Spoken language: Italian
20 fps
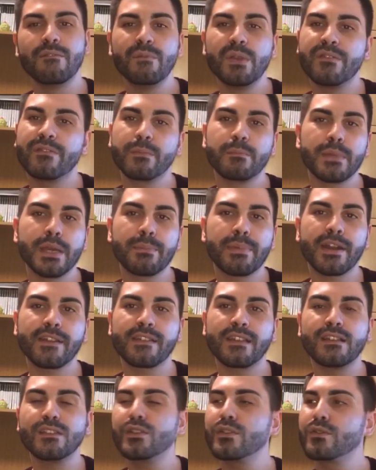mi, mi
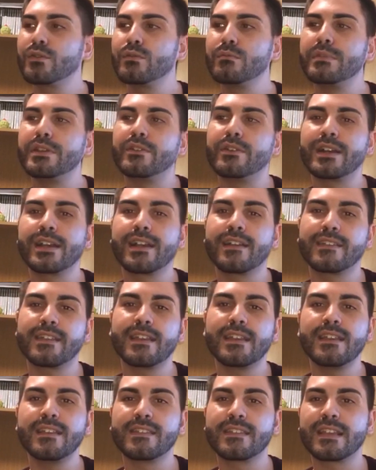presento subito anche se
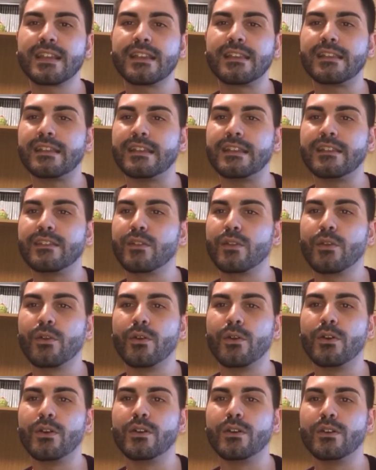gli iscritti
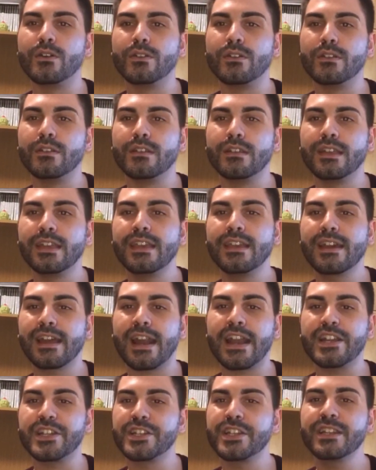sono in
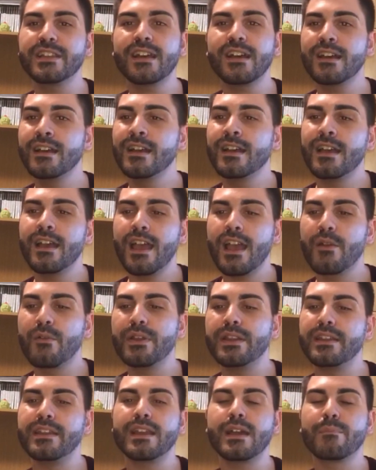crescita e
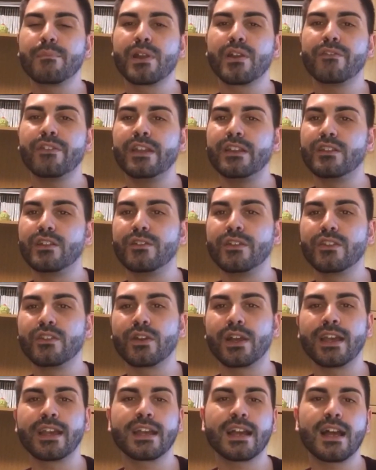quindi ne approfitto
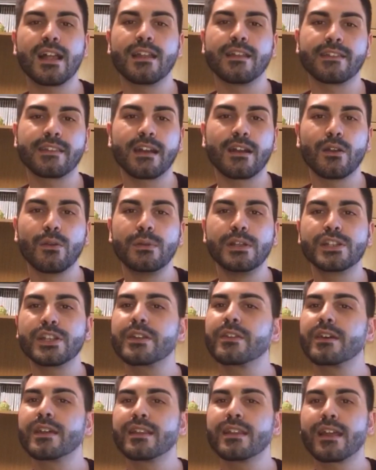visto che il canale sta
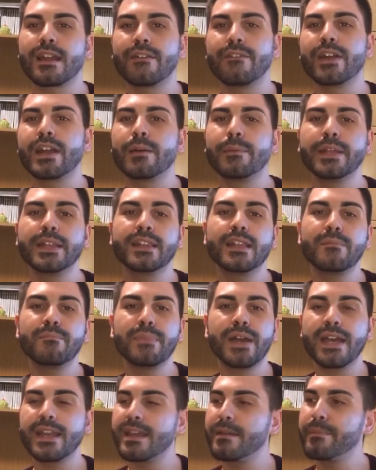cominciando ad andare veramente
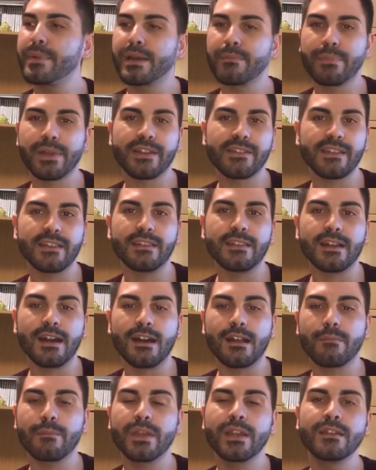bene per
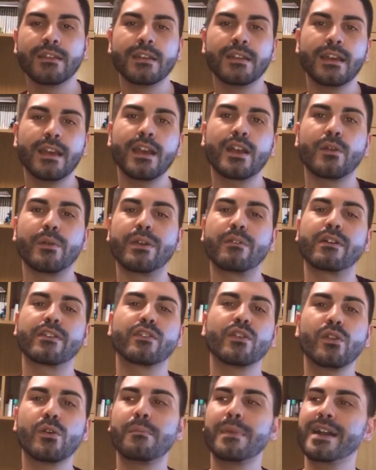presentarmi. Eccomi qua,
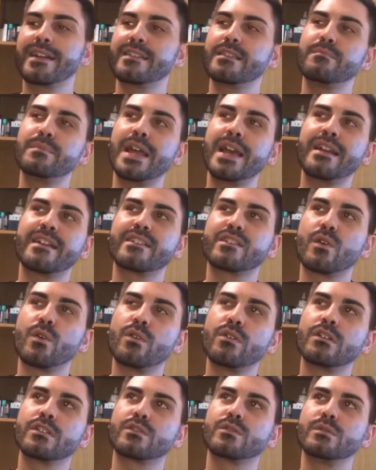sono Max Black, sono
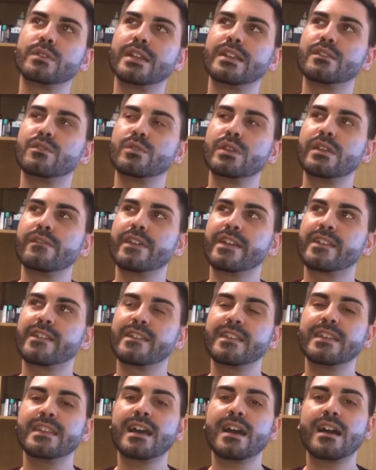uno studente
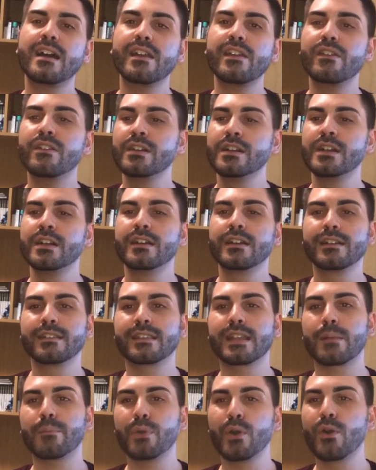universitario,
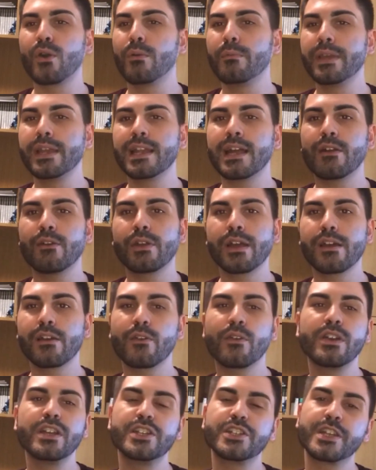tra poco mi
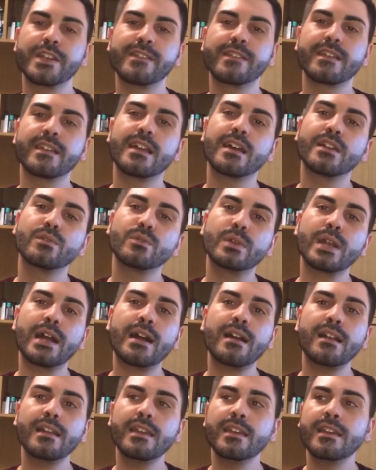laureerò in scienze
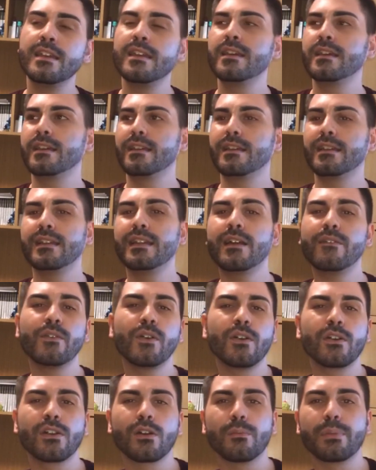naturali
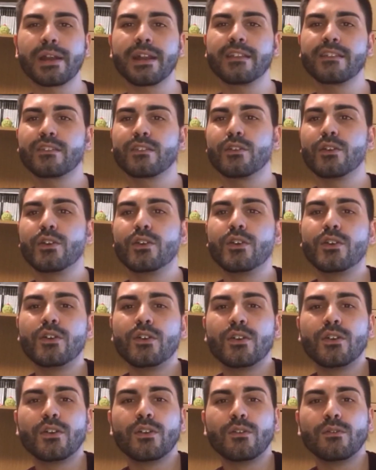Lavoro presso
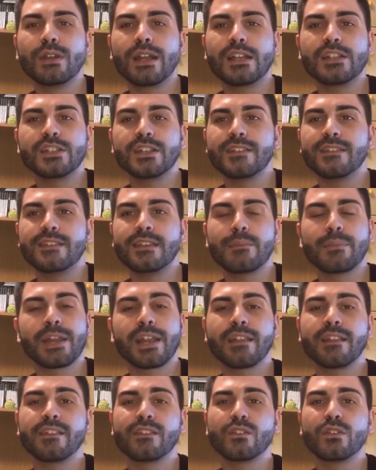un'agenzia
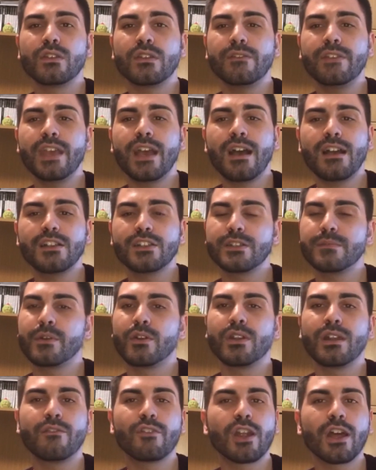per adesso di viaggi, ma
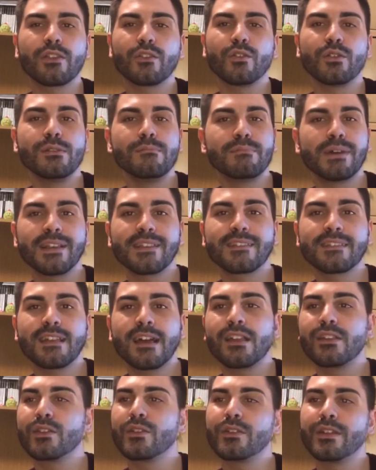ho lavorato in
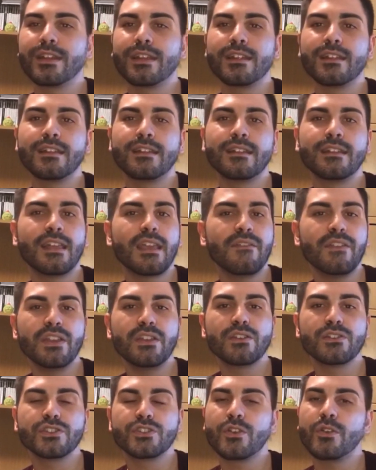passato ne, nei
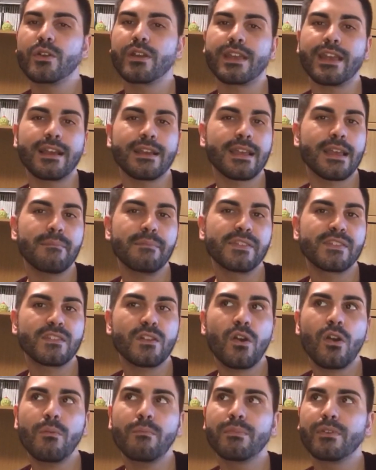videogiochi a
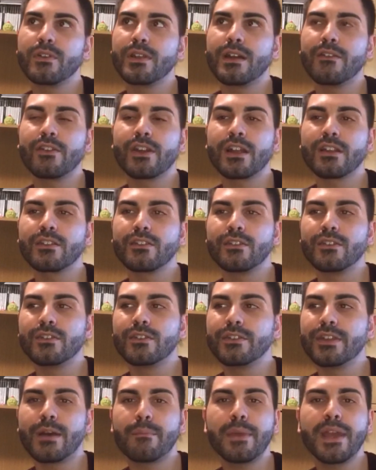GameStop, ho
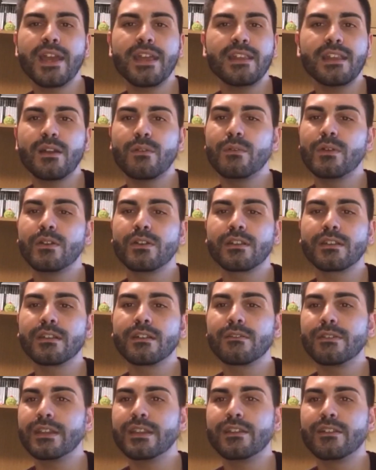lavorato da Media
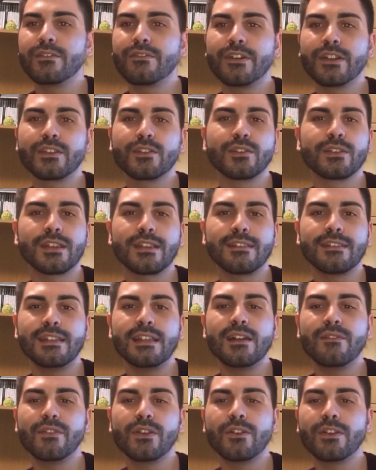World, quindi ho fatto
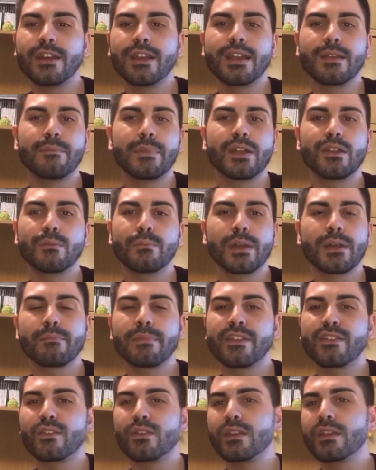tanti lavori che mi hanno
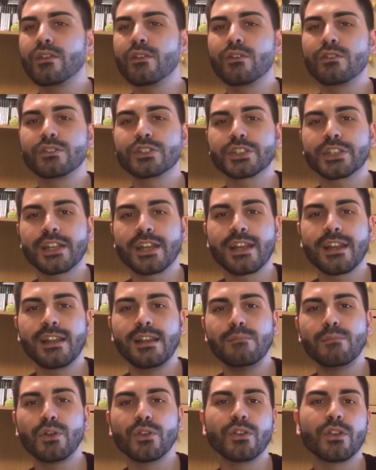permesso di conoscere
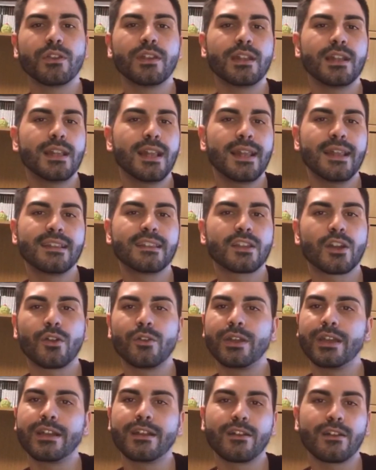il mondo
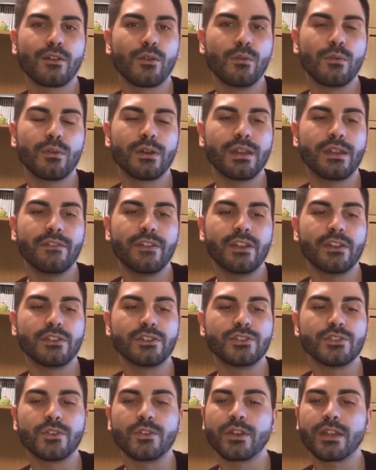dell'elettronica e comunque dei
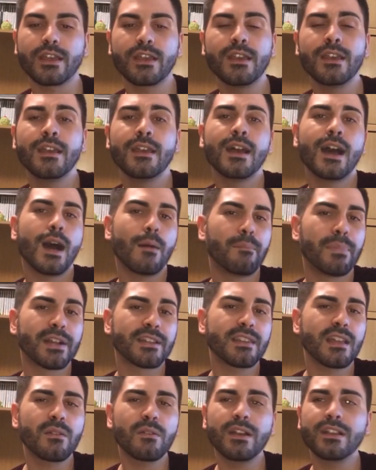videogiochi. A
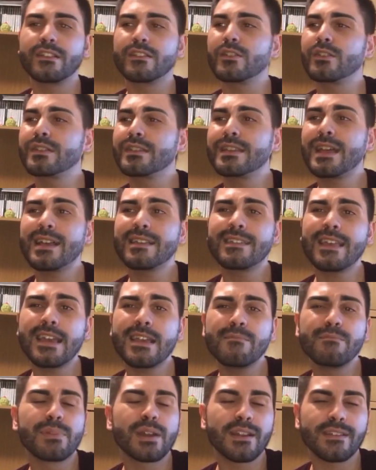parte questo, da
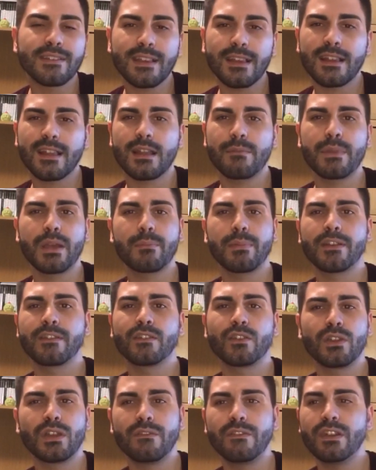sempre è stata la mia
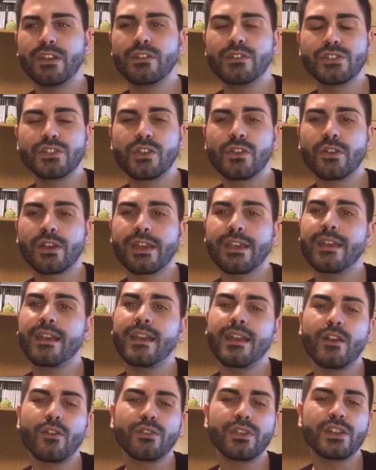passione i videogiochi e ho